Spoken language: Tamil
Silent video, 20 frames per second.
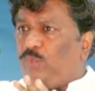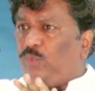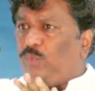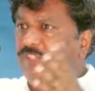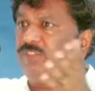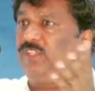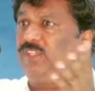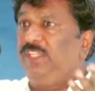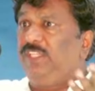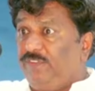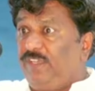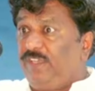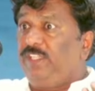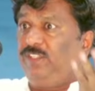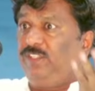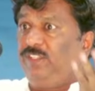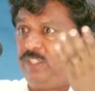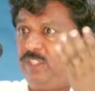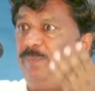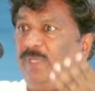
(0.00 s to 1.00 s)
தொண்ணூத்தைந்து
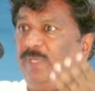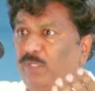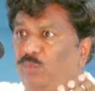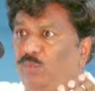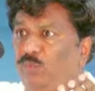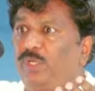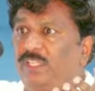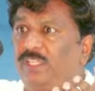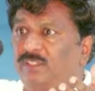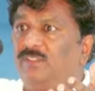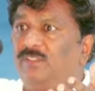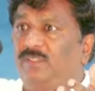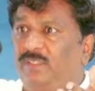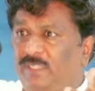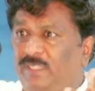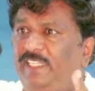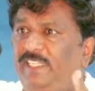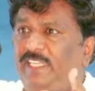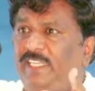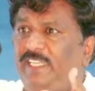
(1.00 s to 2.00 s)
வயதுக்கு மேல் நூறை
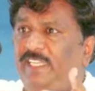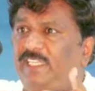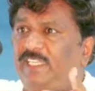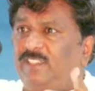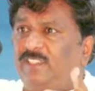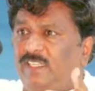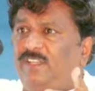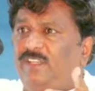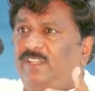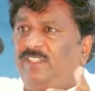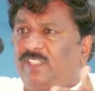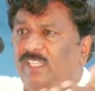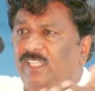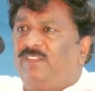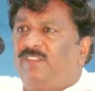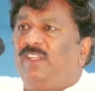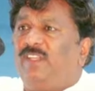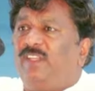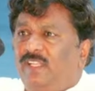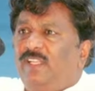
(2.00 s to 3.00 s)
நெருங்குகின்ற தலைவித்து
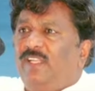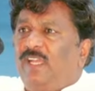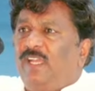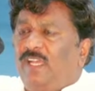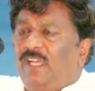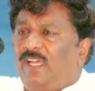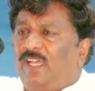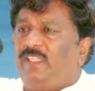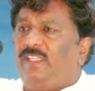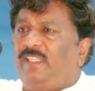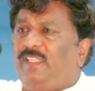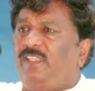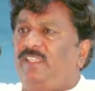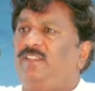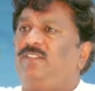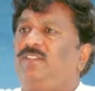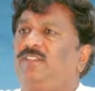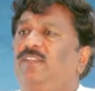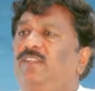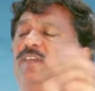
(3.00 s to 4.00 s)
அவர் அதை
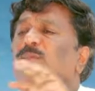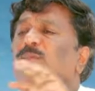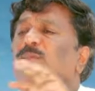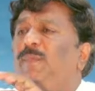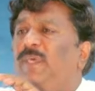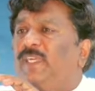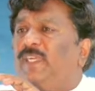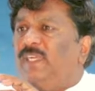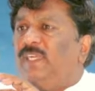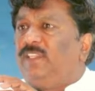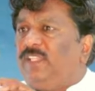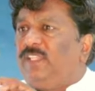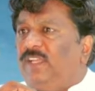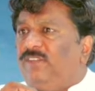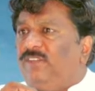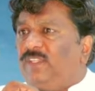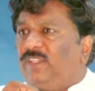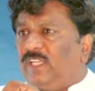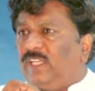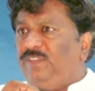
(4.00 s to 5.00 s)
மரணத்தை
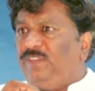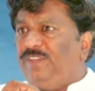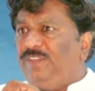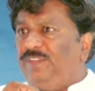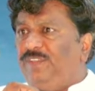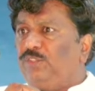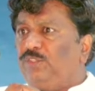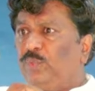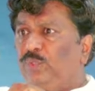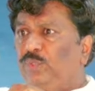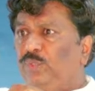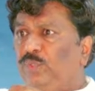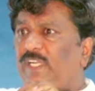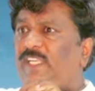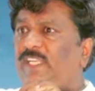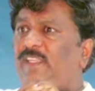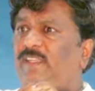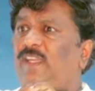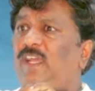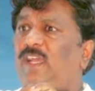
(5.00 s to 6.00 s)
அவர் தழுவ வேண்டிய
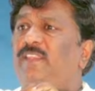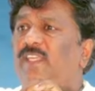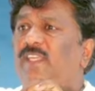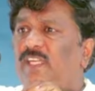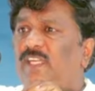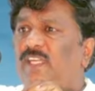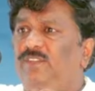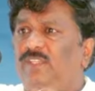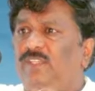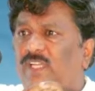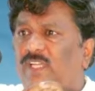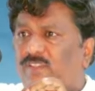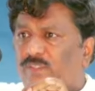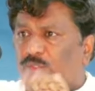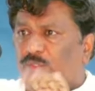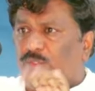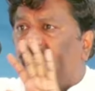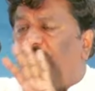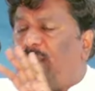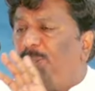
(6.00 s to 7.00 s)
சூழ்நிலை அந்த அளவுக்கு
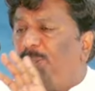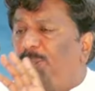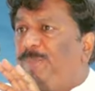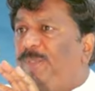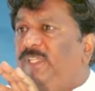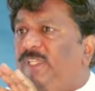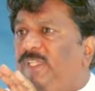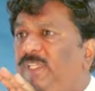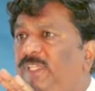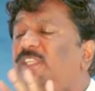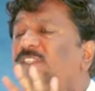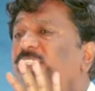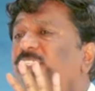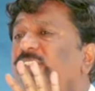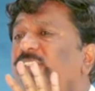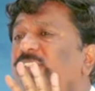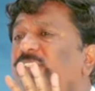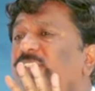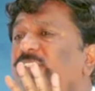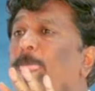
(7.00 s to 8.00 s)
அவருடைய அமைப்பு இருந்தது
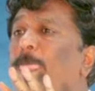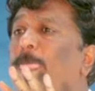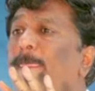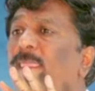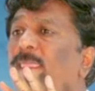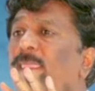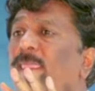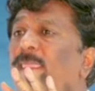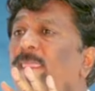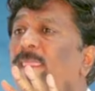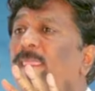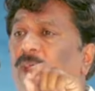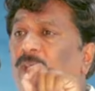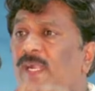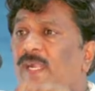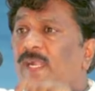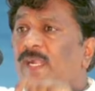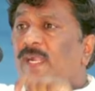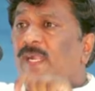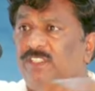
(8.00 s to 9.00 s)

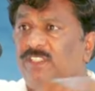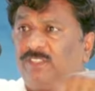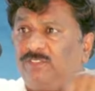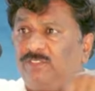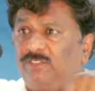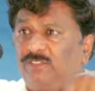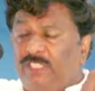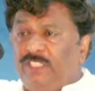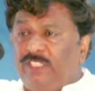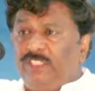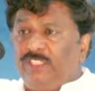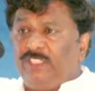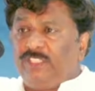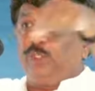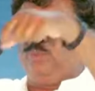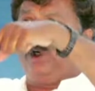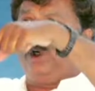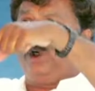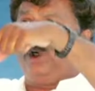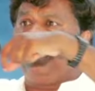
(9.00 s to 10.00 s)
ஆனால் அவர் சென்று
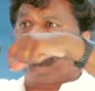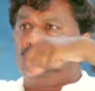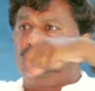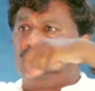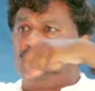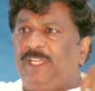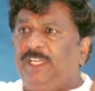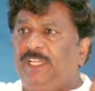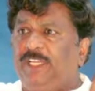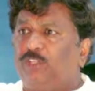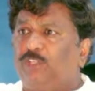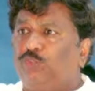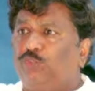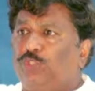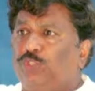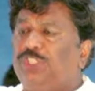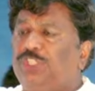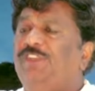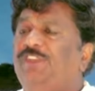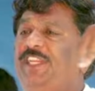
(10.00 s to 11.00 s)
வரும் பொழுது சபையை நான்
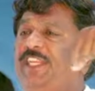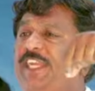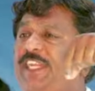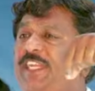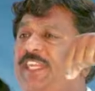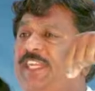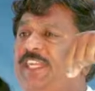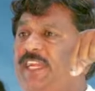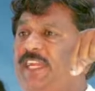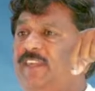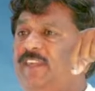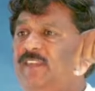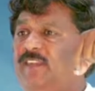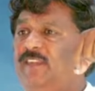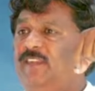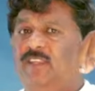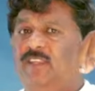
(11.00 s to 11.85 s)
சுற்றி வருகின்றேன்